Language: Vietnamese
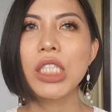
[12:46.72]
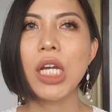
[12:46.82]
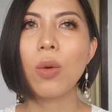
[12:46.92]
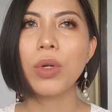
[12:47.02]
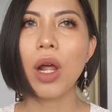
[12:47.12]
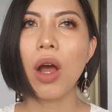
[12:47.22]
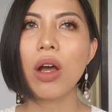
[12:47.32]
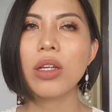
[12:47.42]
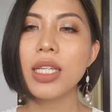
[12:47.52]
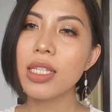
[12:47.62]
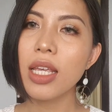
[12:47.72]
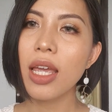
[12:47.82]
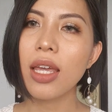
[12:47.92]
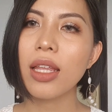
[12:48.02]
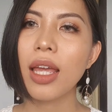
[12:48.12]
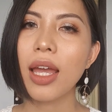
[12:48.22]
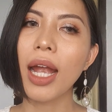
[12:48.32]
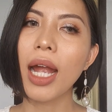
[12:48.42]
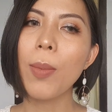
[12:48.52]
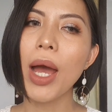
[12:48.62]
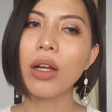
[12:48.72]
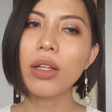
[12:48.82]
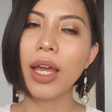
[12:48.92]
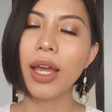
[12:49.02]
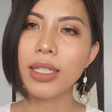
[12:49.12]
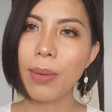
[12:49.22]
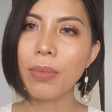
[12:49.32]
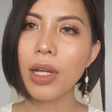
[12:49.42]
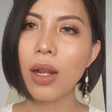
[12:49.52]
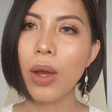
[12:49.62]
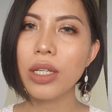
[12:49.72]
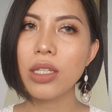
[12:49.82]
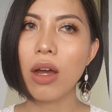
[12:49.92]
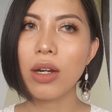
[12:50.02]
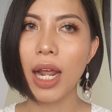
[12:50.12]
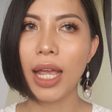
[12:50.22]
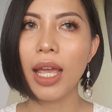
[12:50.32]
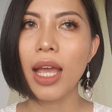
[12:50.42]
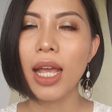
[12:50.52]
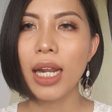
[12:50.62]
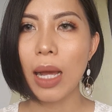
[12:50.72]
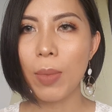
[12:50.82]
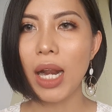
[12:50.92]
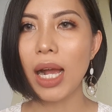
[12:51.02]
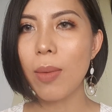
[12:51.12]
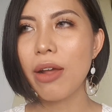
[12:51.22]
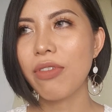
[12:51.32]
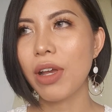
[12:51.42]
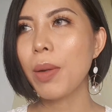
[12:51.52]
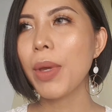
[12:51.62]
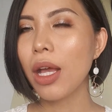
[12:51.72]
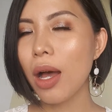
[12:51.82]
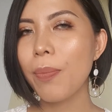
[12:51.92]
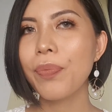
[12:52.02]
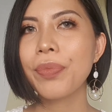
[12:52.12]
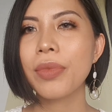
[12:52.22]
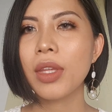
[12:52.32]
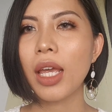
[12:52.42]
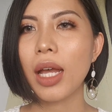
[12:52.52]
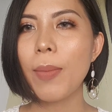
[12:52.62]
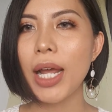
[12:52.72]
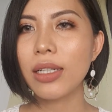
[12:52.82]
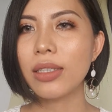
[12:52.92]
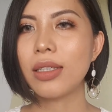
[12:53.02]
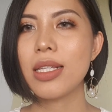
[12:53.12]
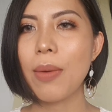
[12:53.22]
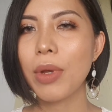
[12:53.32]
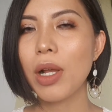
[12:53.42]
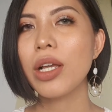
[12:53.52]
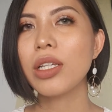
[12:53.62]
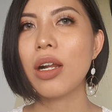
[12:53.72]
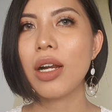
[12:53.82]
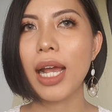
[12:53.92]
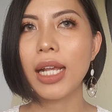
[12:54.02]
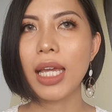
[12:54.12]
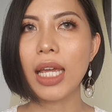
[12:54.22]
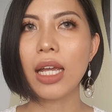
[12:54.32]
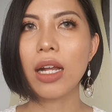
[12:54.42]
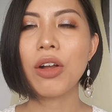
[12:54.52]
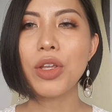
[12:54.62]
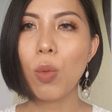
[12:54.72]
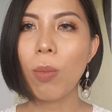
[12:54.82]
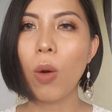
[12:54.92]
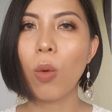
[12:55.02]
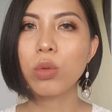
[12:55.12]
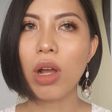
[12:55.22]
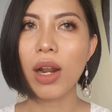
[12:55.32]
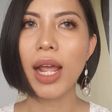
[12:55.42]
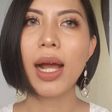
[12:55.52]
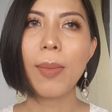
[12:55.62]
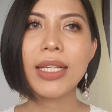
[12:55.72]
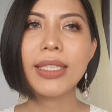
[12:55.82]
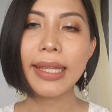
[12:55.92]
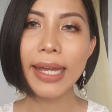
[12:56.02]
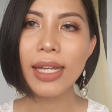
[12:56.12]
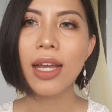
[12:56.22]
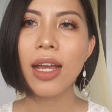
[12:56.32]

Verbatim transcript: trông nó sexy thì các bạn có thể sắm cái loại son này đặc biệt là các bạn phải biết make up thì các bạn sẽ sắm cái loại son này thì có nhiều màu có lẽ là các bạn sẽ thích